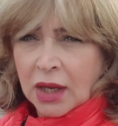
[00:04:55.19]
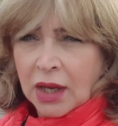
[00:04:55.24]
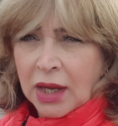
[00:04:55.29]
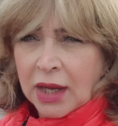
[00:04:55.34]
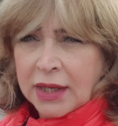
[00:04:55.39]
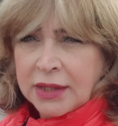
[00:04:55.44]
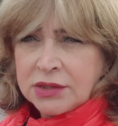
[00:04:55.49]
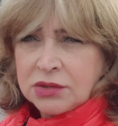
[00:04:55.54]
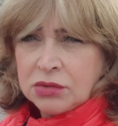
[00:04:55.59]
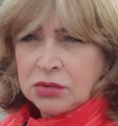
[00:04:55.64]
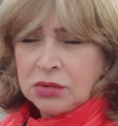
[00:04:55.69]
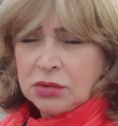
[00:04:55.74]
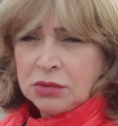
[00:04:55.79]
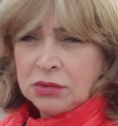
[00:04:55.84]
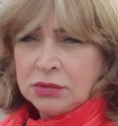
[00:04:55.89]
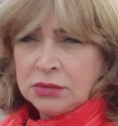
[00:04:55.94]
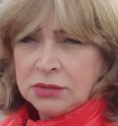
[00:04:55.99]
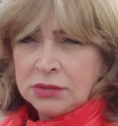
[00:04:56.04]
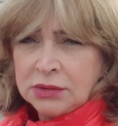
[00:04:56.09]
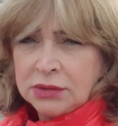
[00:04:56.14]

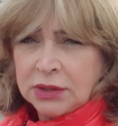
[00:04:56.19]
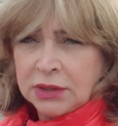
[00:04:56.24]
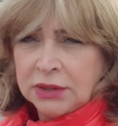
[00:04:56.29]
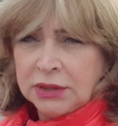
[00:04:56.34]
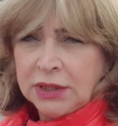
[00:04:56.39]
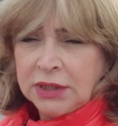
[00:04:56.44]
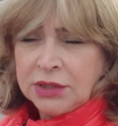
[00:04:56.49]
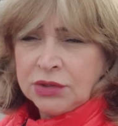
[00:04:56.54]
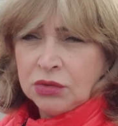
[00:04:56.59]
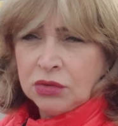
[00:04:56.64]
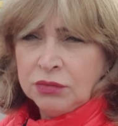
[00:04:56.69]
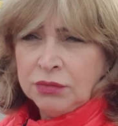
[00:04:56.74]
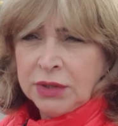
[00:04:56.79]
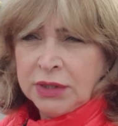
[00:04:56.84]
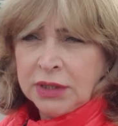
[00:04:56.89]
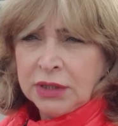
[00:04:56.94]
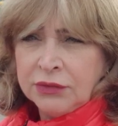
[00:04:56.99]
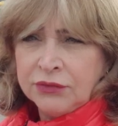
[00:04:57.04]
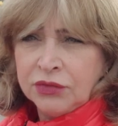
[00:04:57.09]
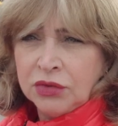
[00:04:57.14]
Also nicht
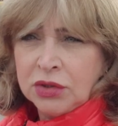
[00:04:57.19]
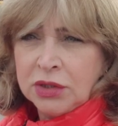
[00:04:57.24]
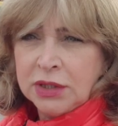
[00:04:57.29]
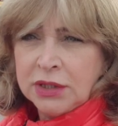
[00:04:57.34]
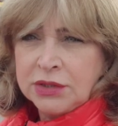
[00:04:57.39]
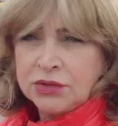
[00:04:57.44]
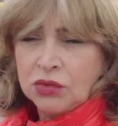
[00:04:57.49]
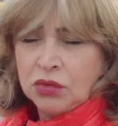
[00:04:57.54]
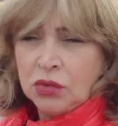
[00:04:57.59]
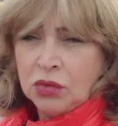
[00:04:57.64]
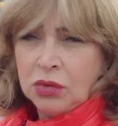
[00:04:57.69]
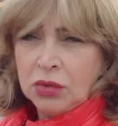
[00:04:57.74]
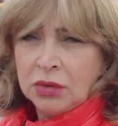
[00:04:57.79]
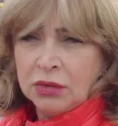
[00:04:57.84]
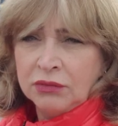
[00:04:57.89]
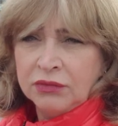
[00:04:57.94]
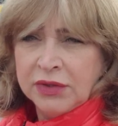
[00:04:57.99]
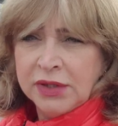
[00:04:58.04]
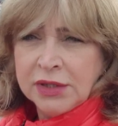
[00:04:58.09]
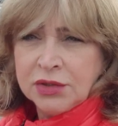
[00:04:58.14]
unbedingt wirklich so
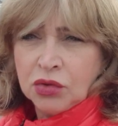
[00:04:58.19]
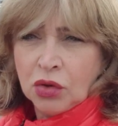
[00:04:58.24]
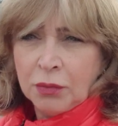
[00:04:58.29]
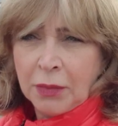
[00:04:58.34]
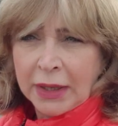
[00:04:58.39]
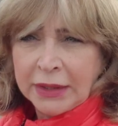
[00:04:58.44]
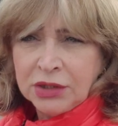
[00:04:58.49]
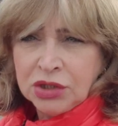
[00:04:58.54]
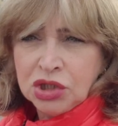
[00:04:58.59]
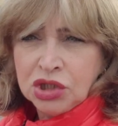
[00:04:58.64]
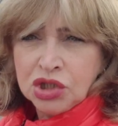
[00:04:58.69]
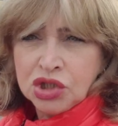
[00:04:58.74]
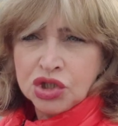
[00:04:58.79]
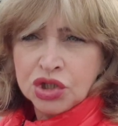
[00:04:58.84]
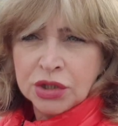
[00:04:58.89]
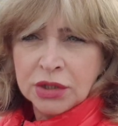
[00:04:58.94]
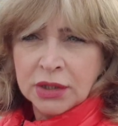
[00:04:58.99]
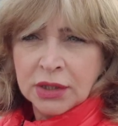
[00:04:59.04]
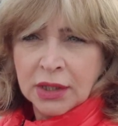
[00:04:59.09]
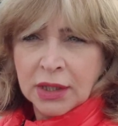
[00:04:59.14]

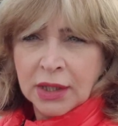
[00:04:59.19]
wildromantisch,